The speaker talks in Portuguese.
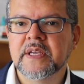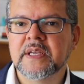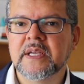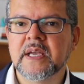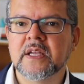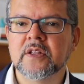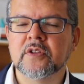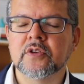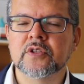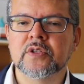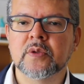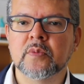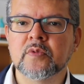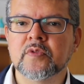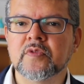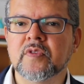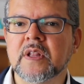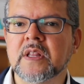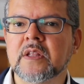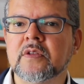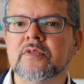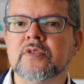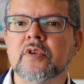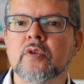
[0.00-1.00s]
E aí nós estamos
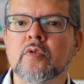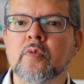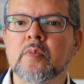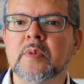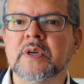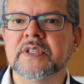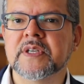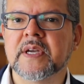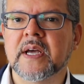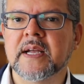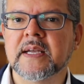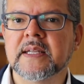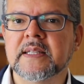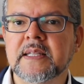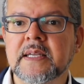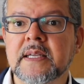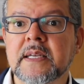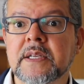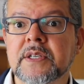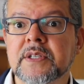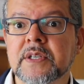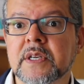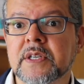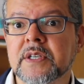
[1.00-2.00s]
falando de algumas
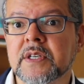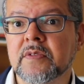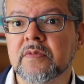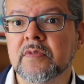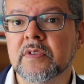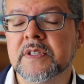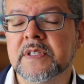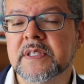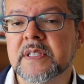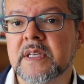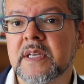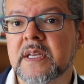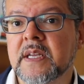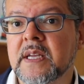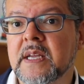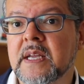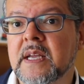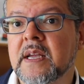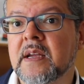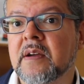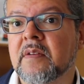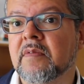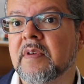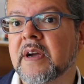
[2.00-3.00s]
características que você
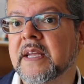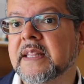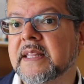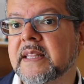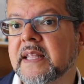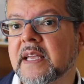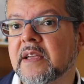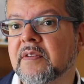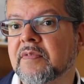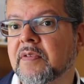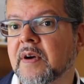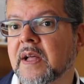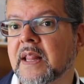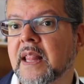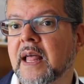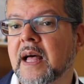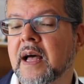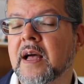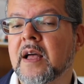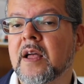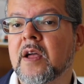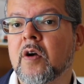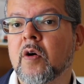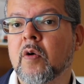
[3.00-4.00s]
vai ter que
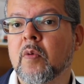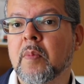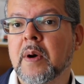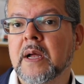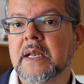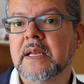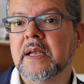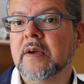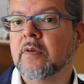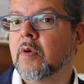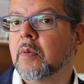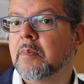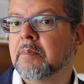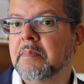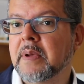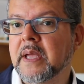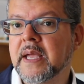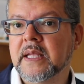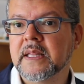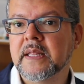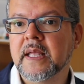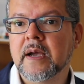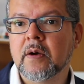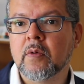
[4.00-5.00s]
falar uma língua
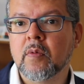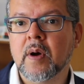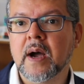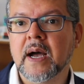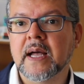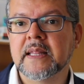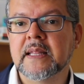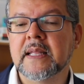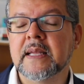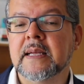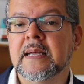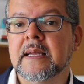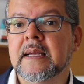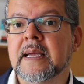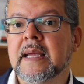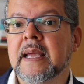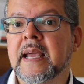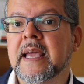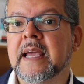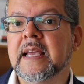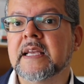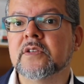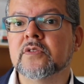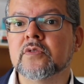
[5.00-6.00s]
bem adequada,
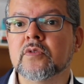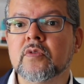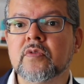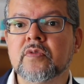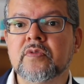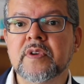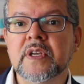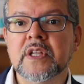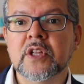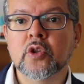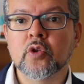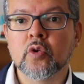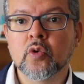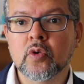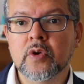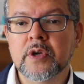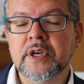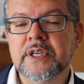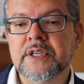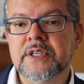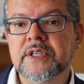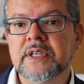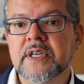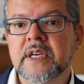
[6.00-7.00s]
resolver
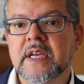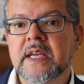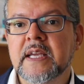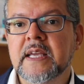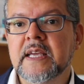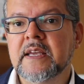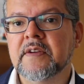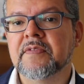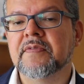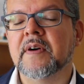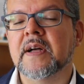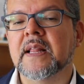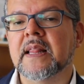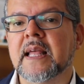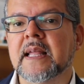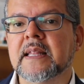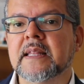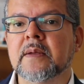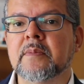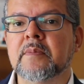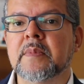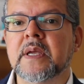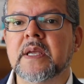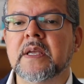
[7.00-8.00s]
dores e falar
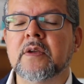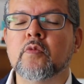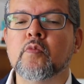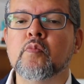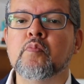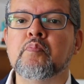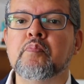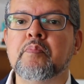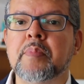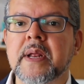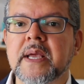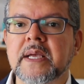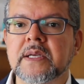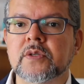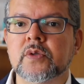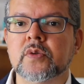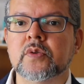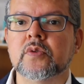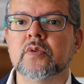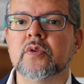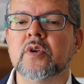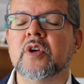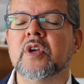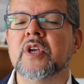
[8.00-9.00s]
também um
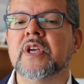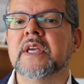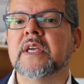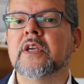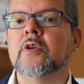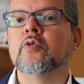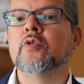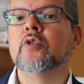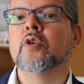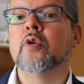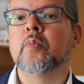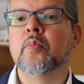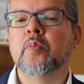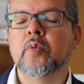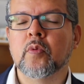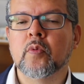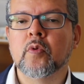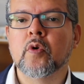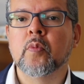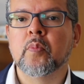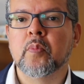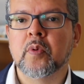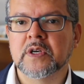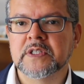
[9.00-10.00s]
preço que o teu
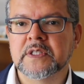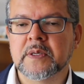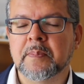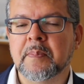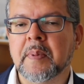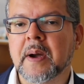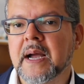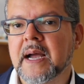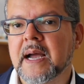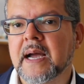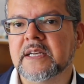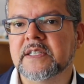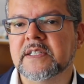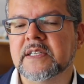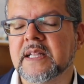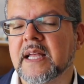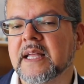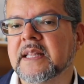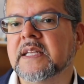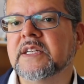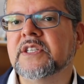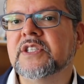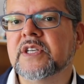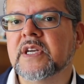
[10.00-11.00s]
público possa pagar. De
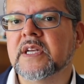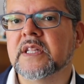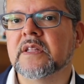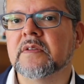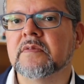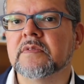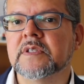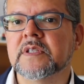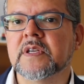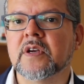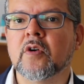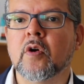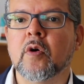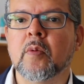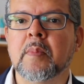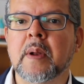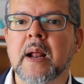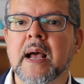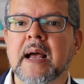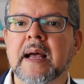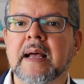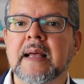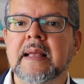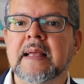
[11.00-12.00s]
nada adianta você
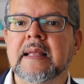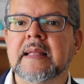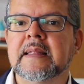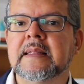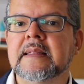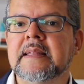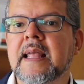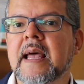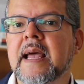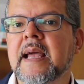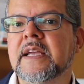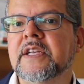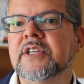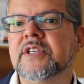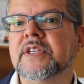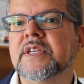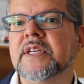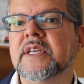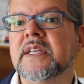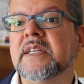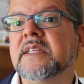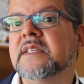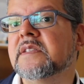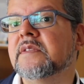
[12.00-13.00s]
cobrar 10,
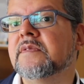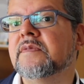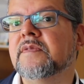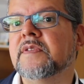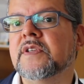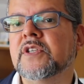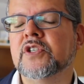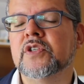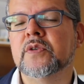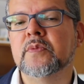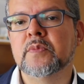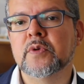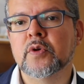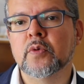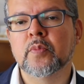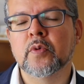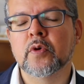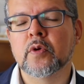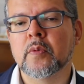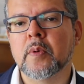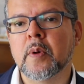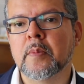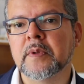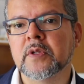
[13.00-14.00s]
15, 20 mil
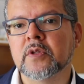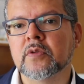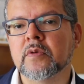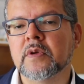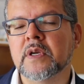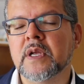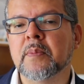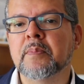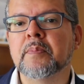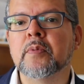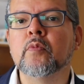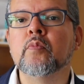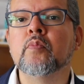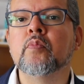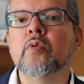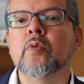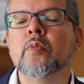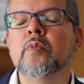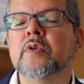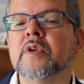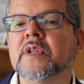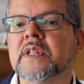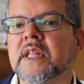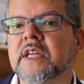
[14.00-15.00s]
por uma mentoria para um
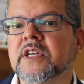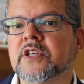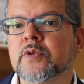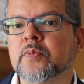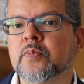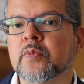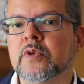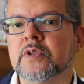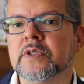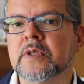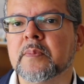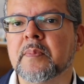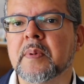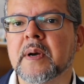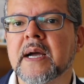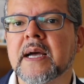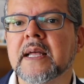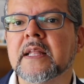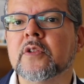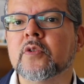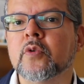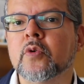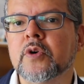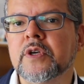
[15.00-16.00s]
público que está disposto a
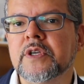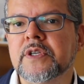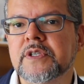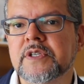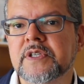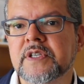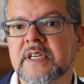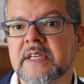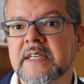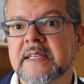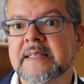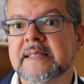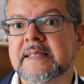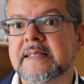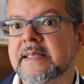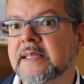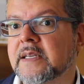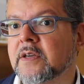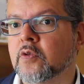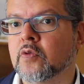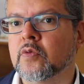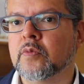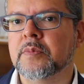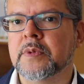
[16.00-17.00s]
pagar 2,
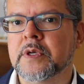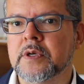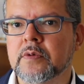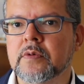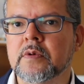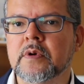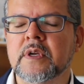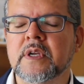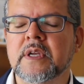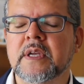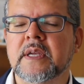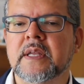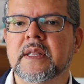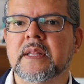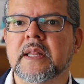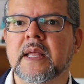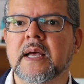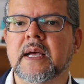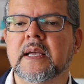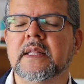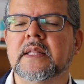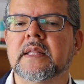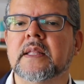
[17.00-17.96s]
5 mil. Né?